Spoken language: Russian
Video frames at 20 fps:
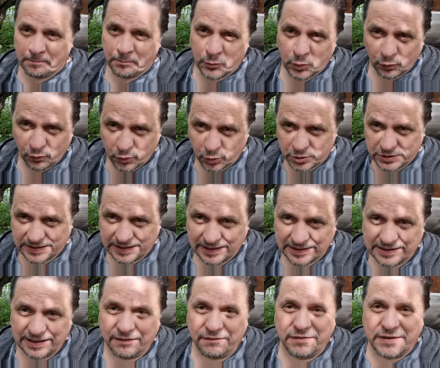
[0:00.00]
ну, вроде
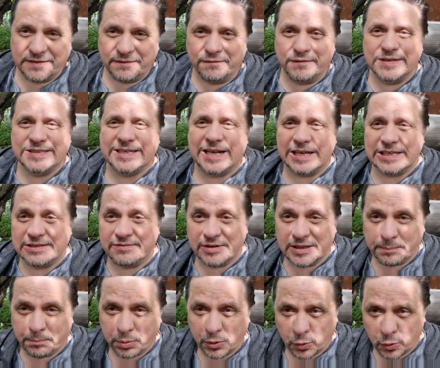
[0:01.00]
как, да,
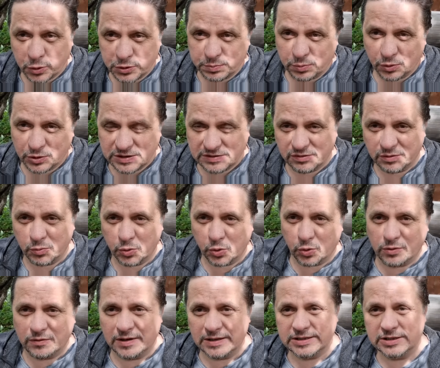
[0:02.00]
высказывает просьбу к своему
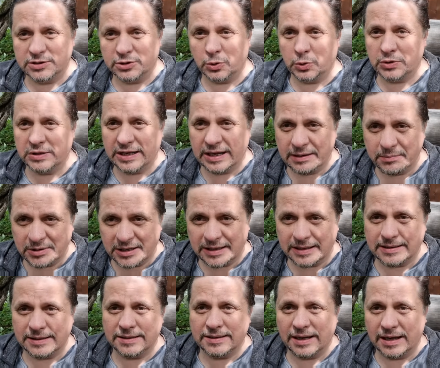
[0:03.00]
руководителю, дай
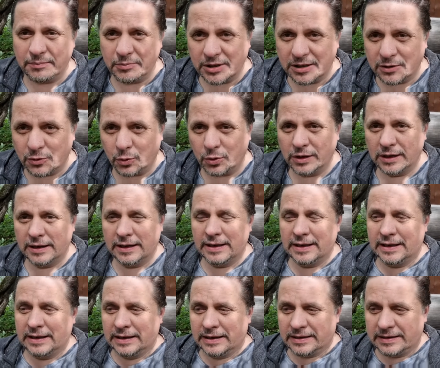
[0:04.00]
мне это, дай мне то,
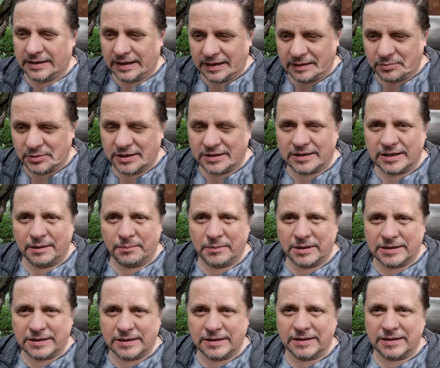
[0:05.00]
дай мне там
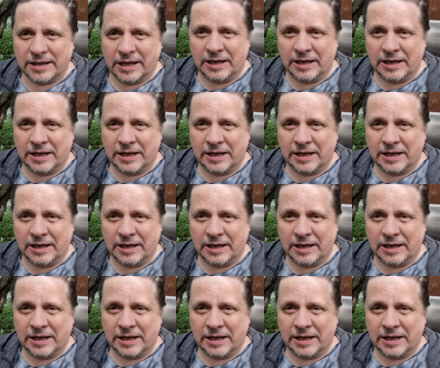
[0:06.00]
это,